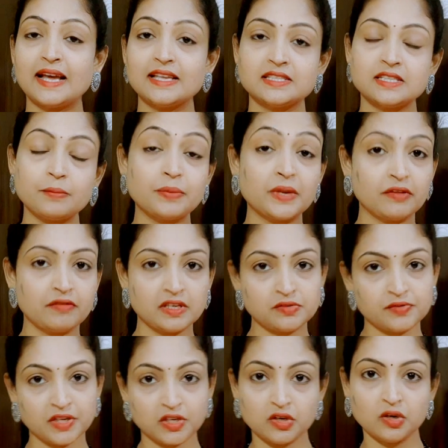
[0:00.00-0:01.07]
యాజ్ నేను ప్రీవియస్
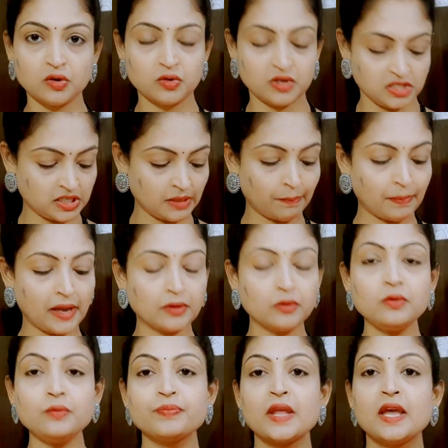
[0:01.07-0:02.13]
వీడియోలో కూడా చెప్పాను
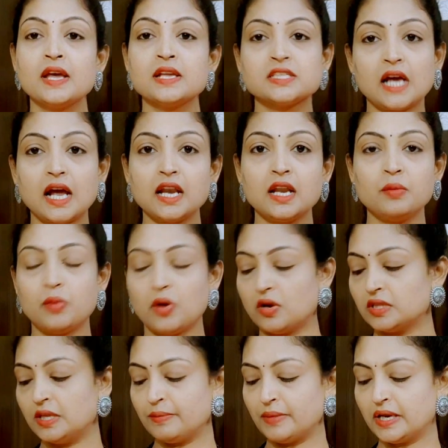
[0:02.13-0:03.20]
చాలా
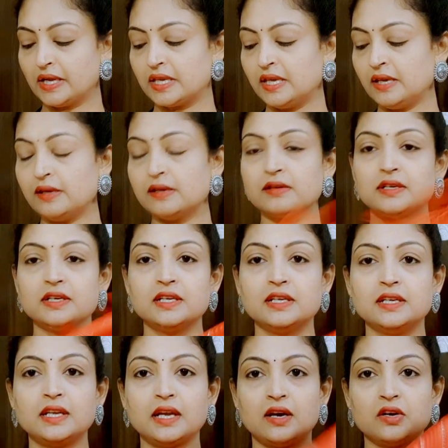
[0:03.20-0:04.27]
బాగుంది మనకి
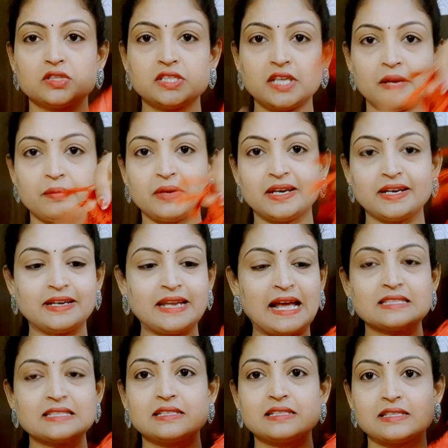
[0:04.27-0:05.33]
ఇలా వచ్చాయి అనమాట
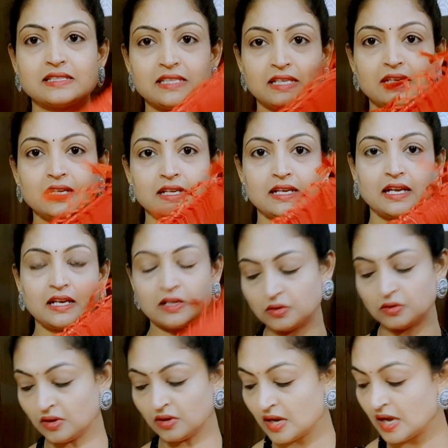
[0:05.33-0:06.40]
టాజిల్స్ సింగిల్
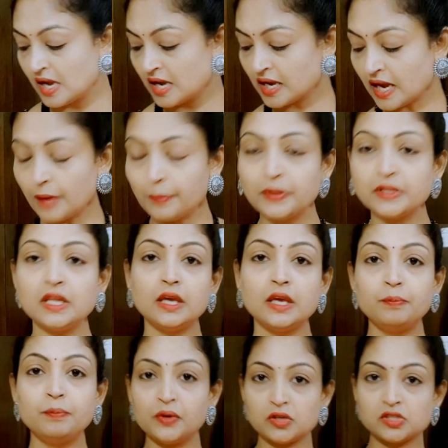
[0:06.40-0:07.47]
కలర్లో కాకపోతే
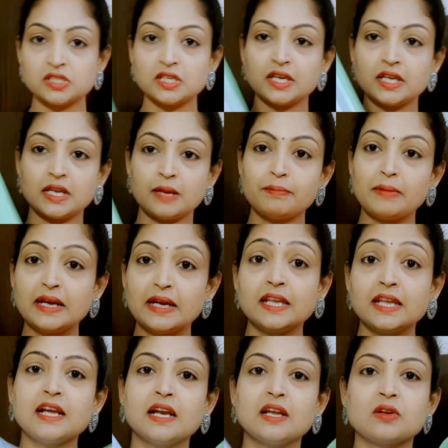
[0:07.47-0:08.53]
ఇప్పుడు వచ్చిన ఇలా
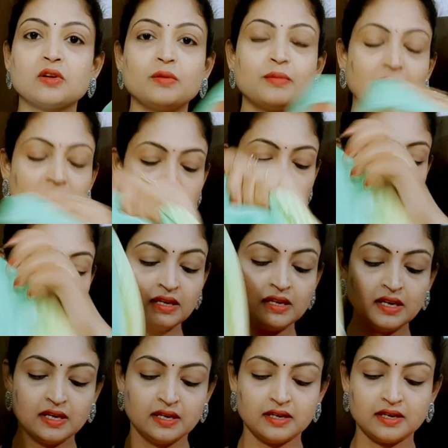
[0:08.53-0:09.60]
మల్టీ కలర్లో మనకి
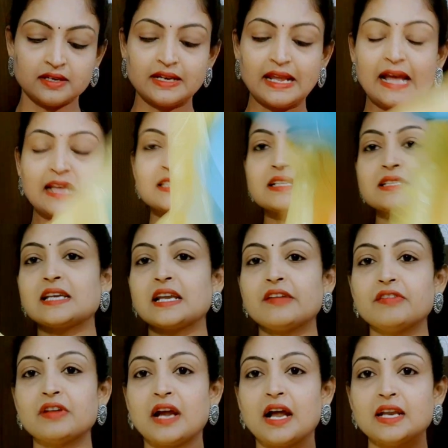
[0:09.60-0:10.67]
మనకి టాజిల్స్
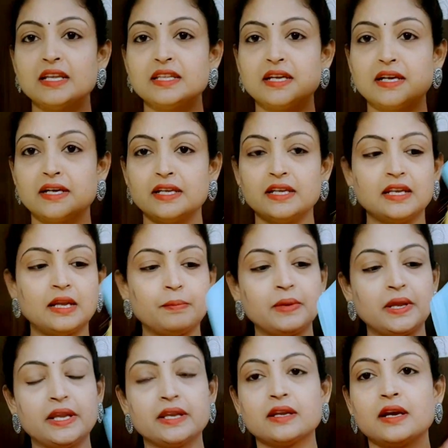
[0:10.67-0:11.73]
అనేవి రాలేదండి ఇలా
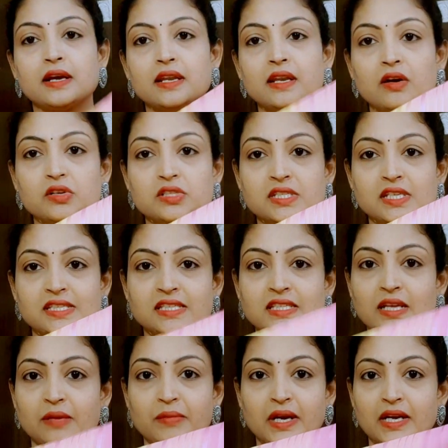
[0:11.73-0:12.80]
ప్లెయిన్ గా ఇలా
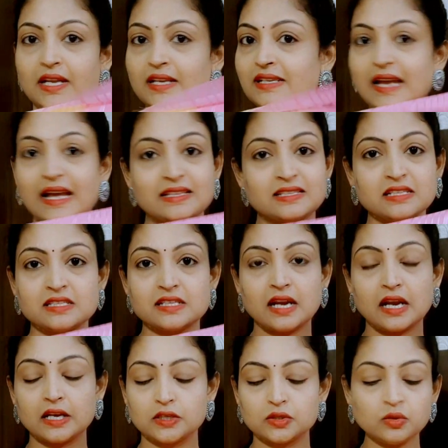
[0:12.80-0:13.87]
వచ్చేసింది అనమాట టాజిల్స్
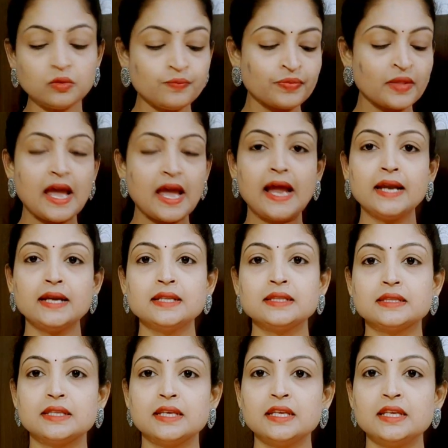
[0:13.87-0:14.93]
రాలేదు అండ్
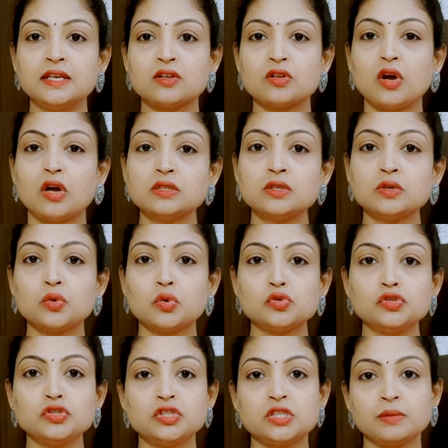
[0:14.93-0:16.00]
ఈ క్లాత్
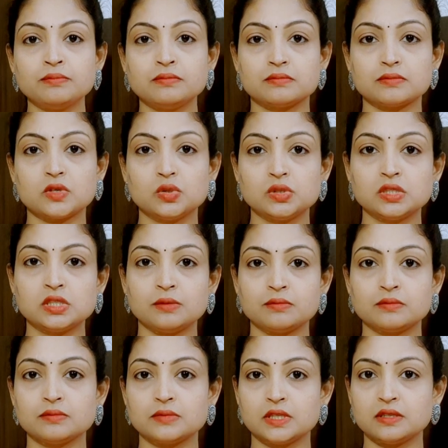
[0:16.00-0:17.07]
కొంచెం కొంచెం
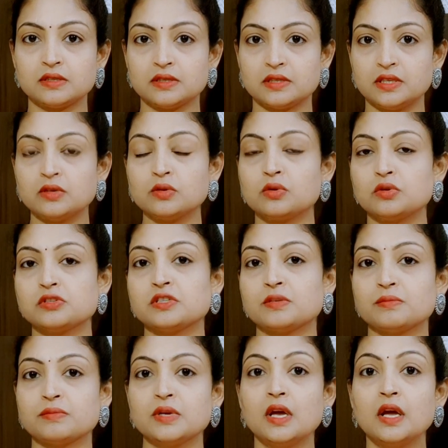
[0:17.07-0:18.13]
ఇంకొంచెం
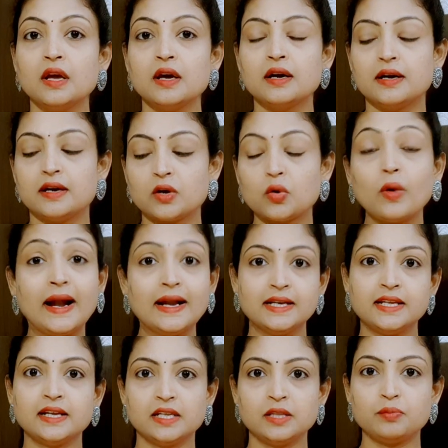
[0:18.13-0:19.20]

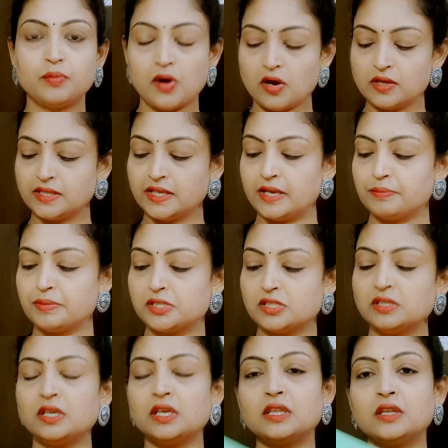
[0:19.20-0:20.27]
క్వాలిటీ అనేది బాగుంది
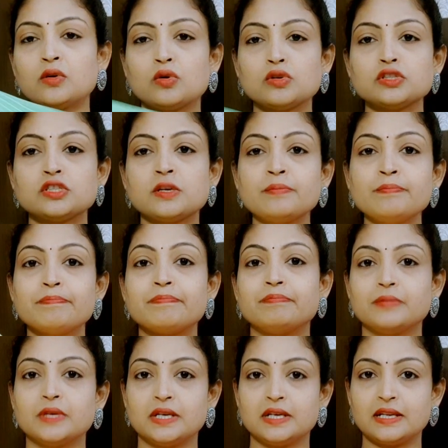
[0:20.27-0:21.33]
అనిపించింది ఇది కొంచెం
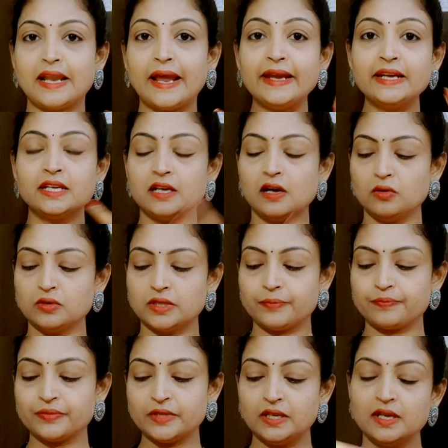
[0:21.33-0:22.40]
లైట్ గా ఉంది
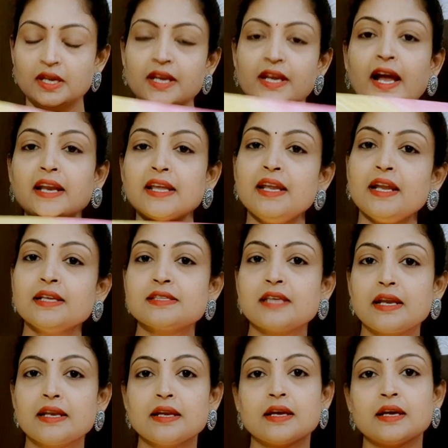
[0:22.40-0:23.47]
కానీ ఇలా
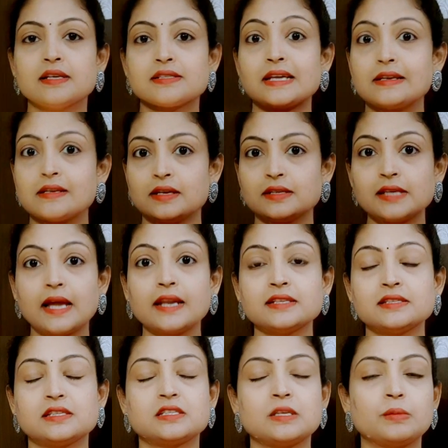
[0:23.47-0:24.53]
సన్నగా సన్న
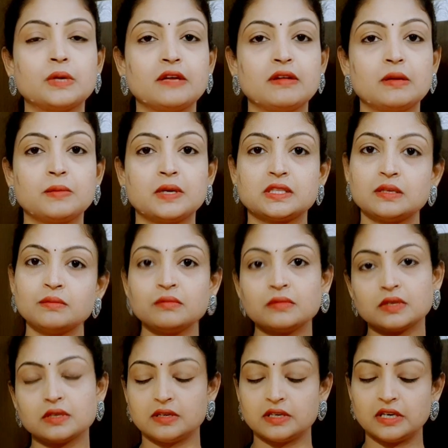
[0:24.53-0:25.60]
శారీస్ ఇష్టపడే వాళ్ళు మాత్రం
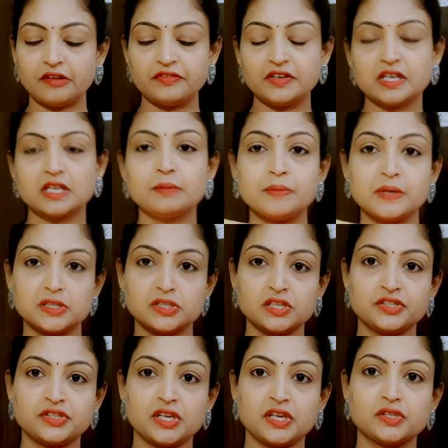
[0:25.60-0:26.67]
డెఫినెట్ గా
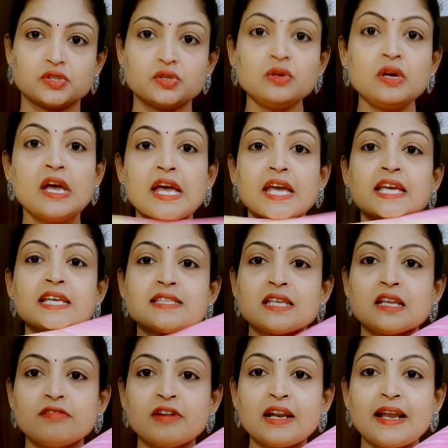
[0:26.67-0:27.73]
పర్చేస్ చేయొచ్చు ఈ
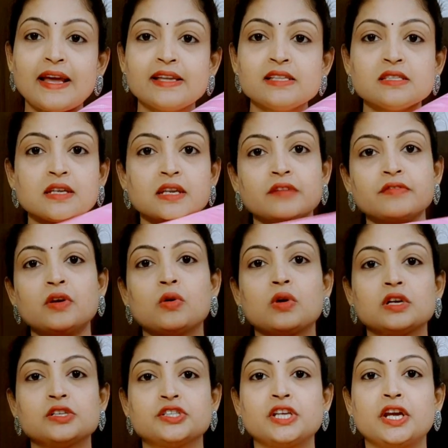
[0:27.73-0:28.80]
సిల్వర్ లైన్స్ అనేవి
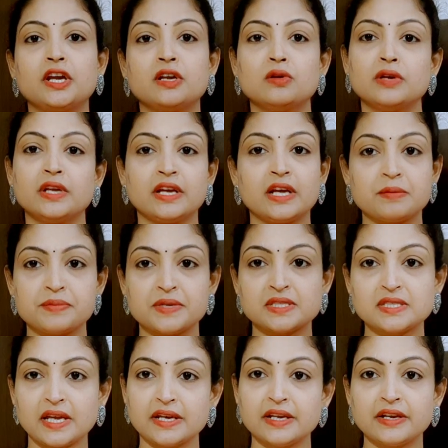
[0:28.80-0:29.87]
ఒక షేడ్ లోనే
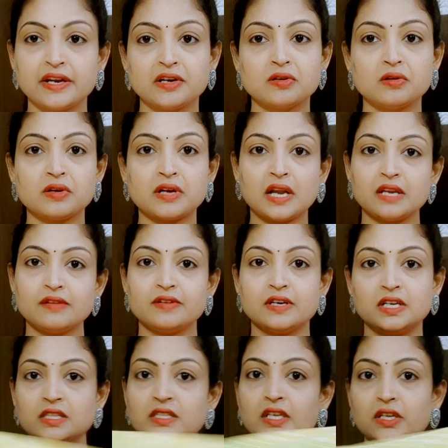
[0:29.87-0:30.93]
కనిపిస్తాయండి రెడ్ లో
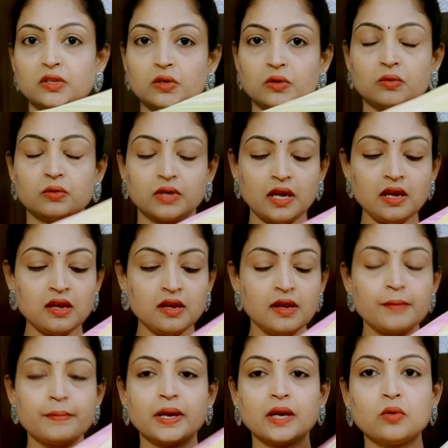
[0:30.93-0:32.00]
కానివ్వండి దీంట్లో కూడా
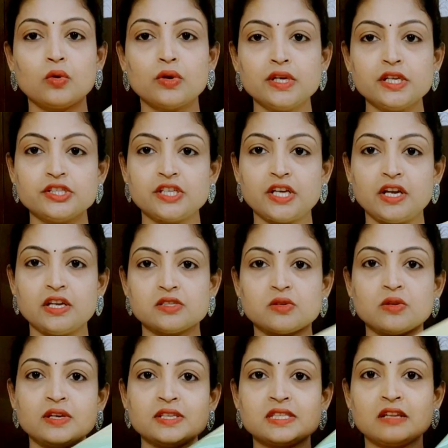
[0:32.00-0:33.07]
మనకు కొన్ని షేడ్స్
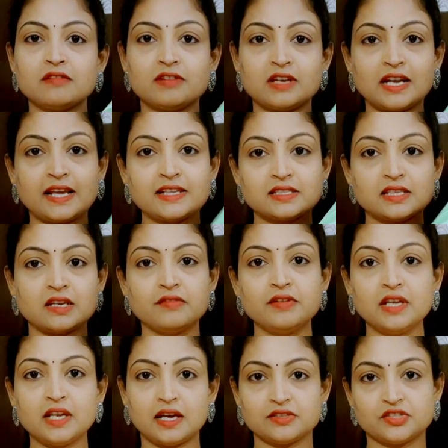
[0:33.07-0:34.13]
లో ఈ సిల్వర్ లైన్స్ అనేవి
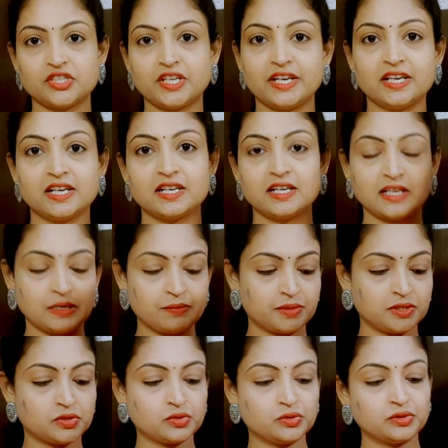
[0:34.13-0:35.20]
ఇలా షేడెడ్ గా
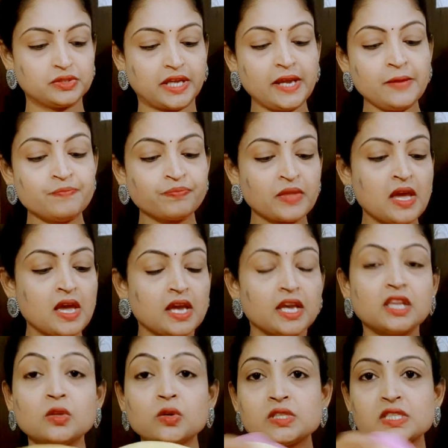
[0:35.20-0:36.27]
కనిపిస్తూ ఉంటాయి
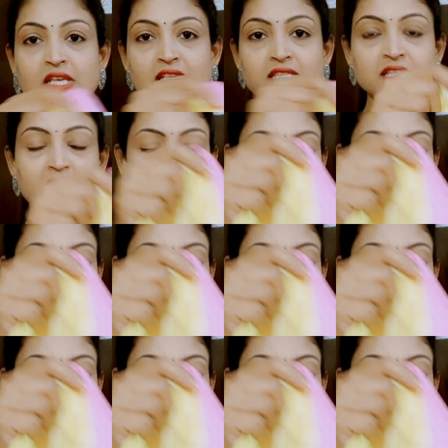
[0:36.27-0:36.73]
ఇది వచ్చేసి